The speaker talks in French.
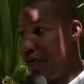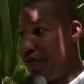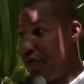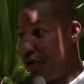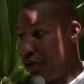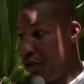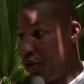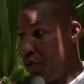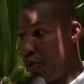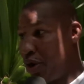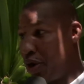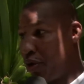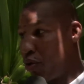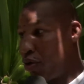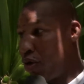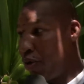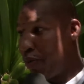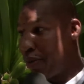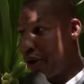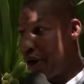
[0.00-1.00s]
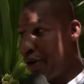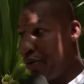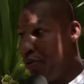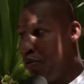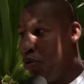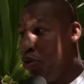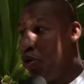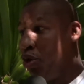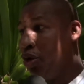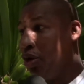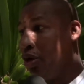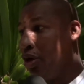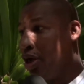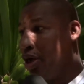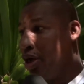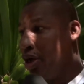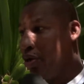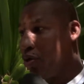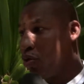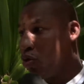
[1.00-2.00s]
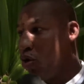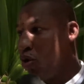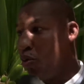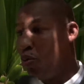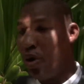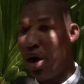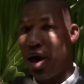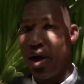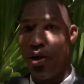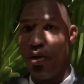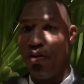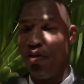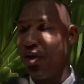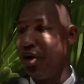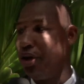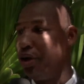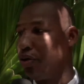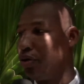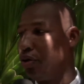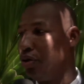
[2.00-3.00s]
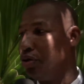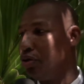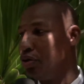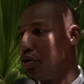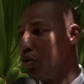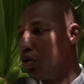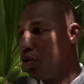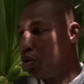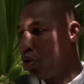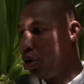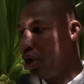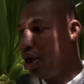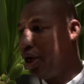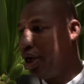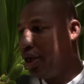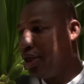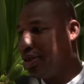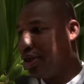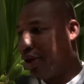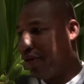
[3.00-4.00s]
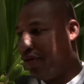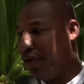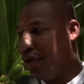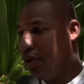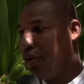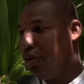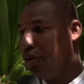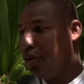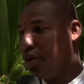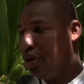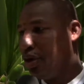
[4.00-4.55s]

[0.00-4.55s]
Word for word: effectivement à comprendre mieux comment il faudrait contrôler les avions,